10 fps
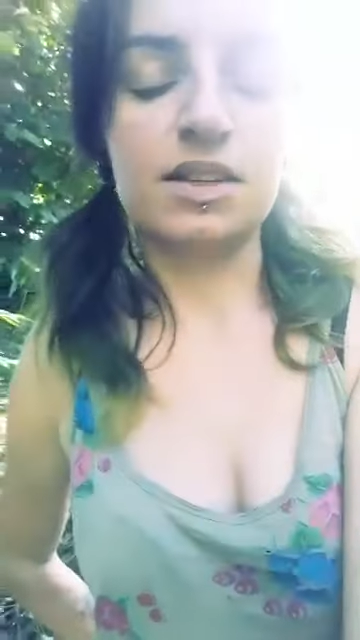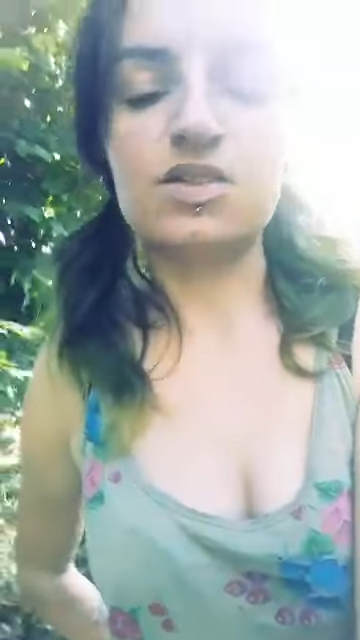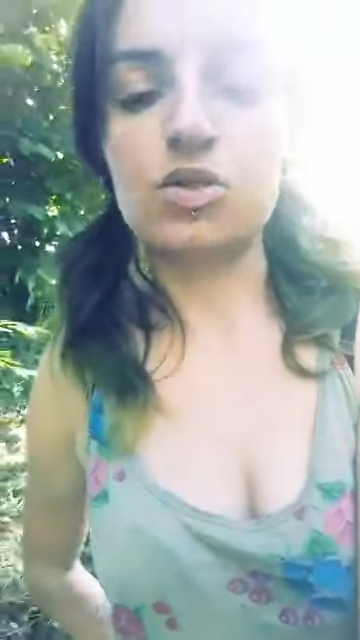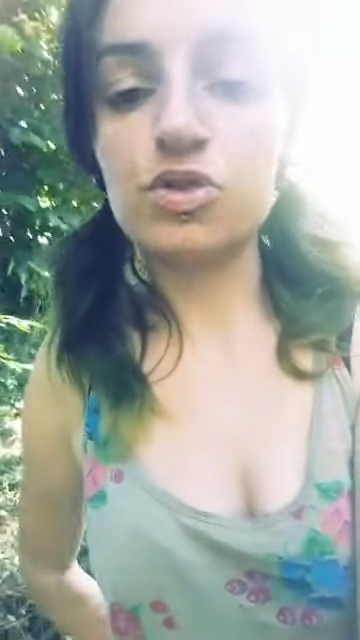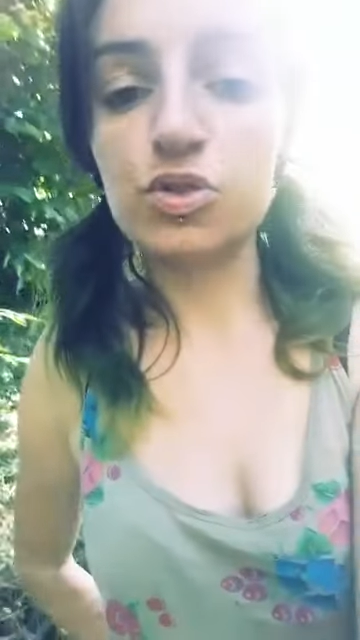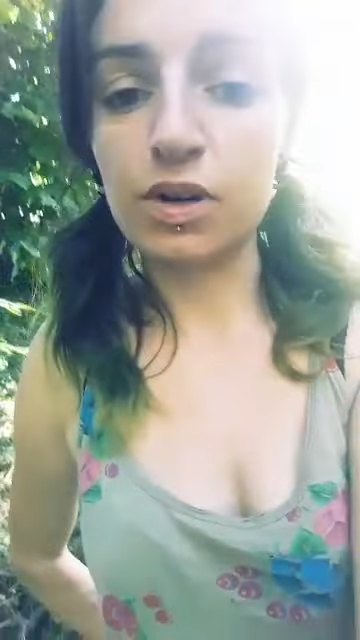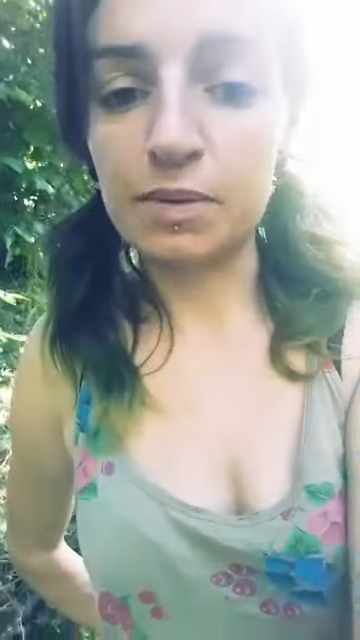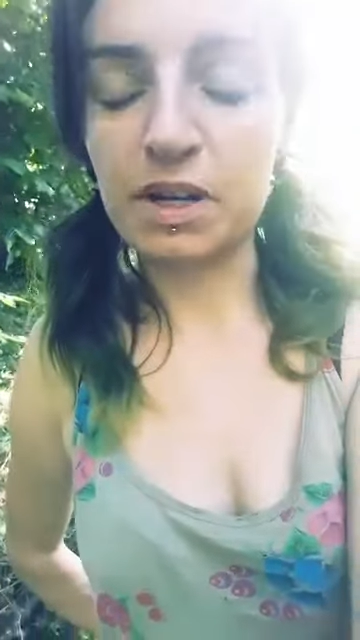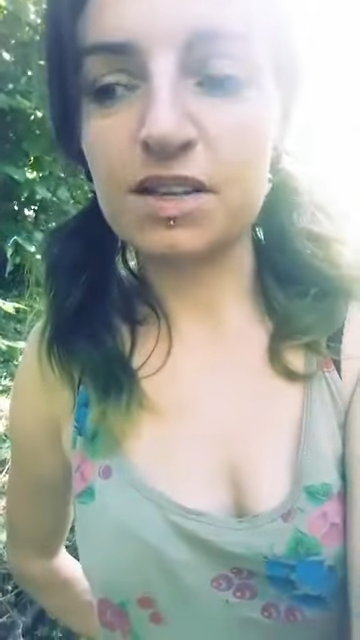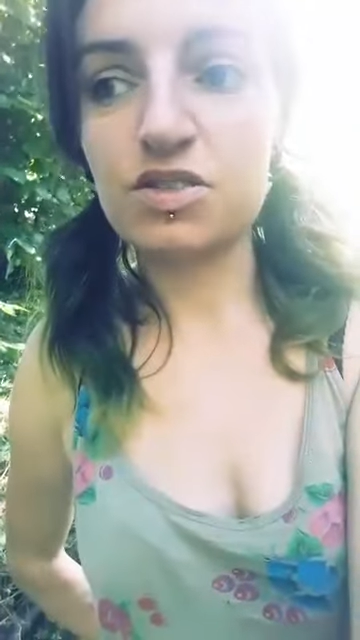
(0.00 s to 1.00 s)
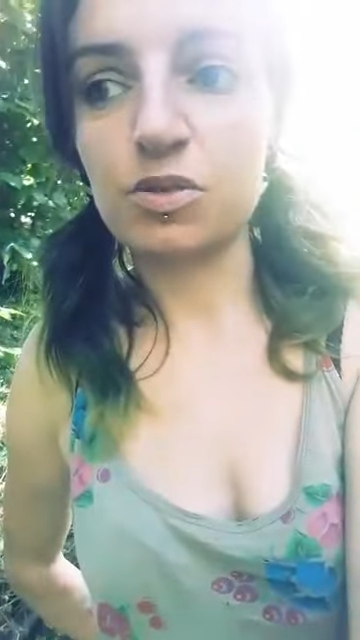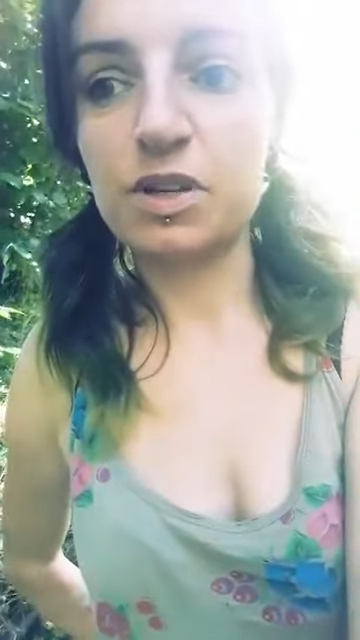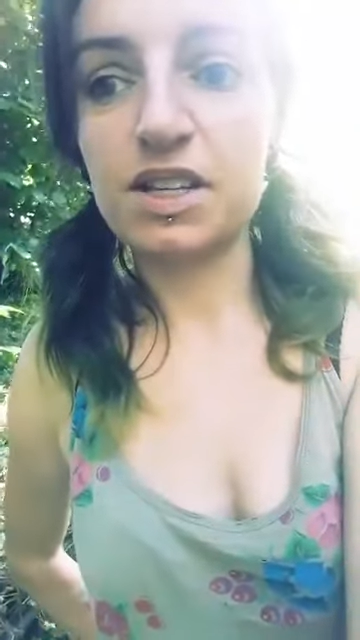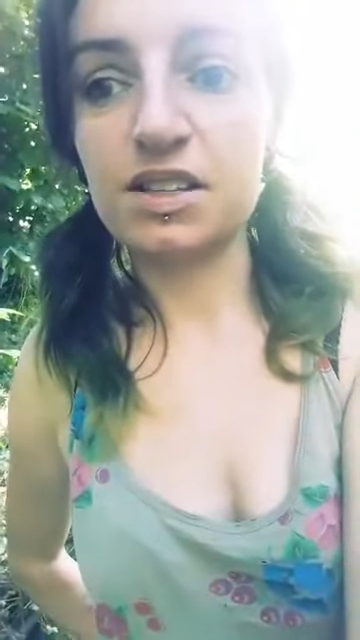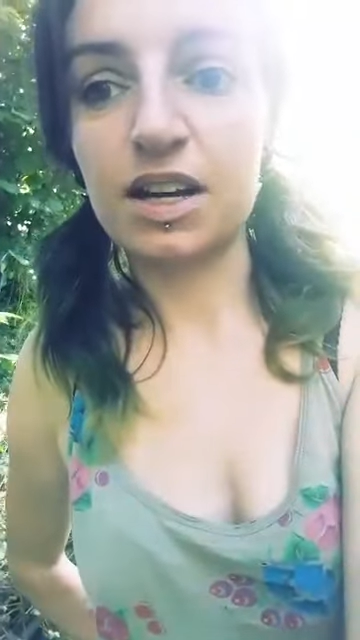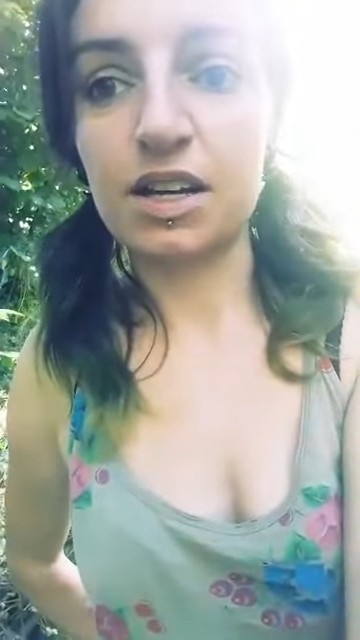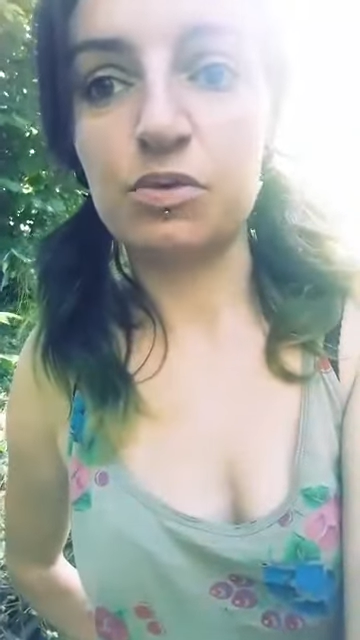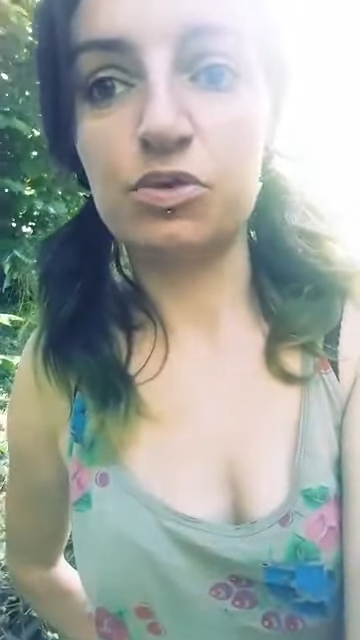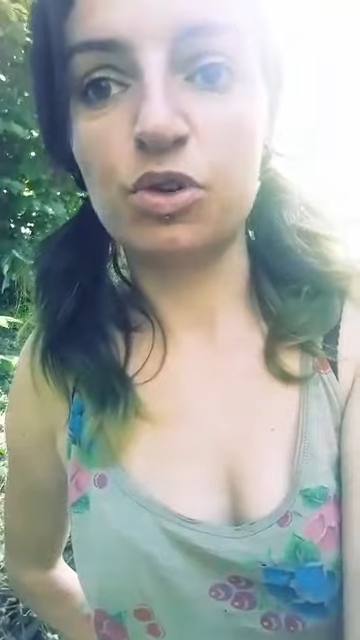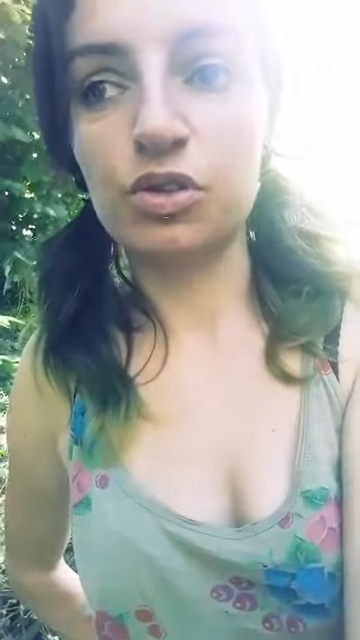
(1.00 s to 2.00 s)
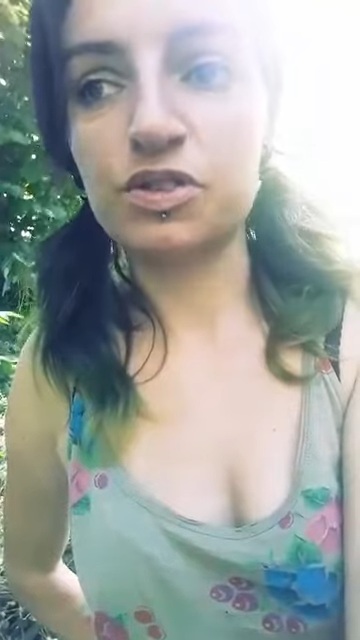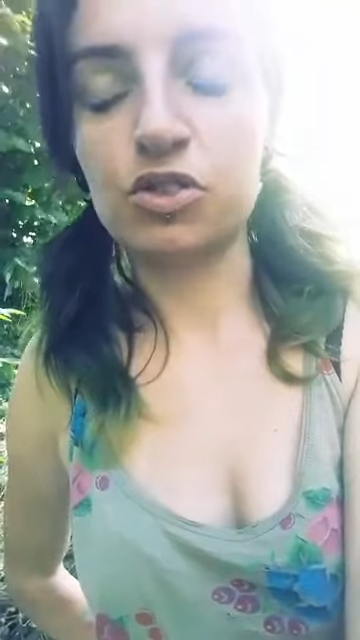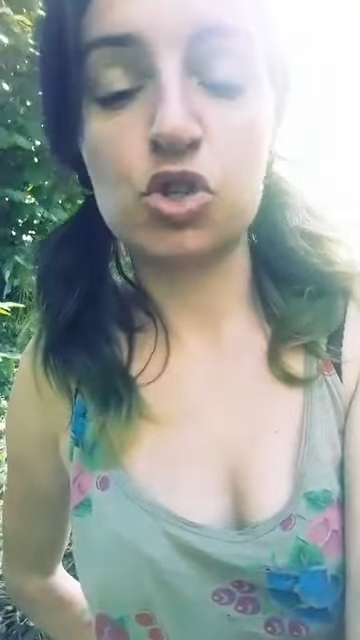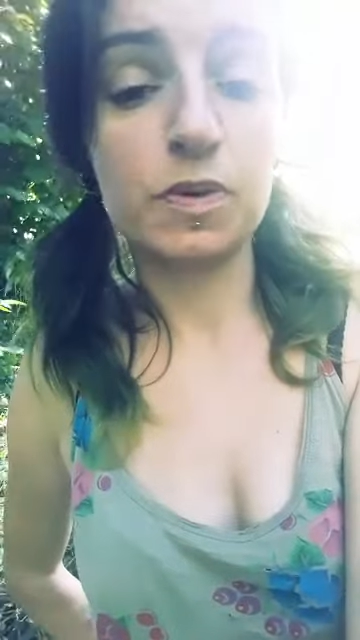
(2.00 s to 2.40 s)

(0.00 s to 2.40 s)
des solutions à la mairie de Sorbier qui n'a rien voulu entendre.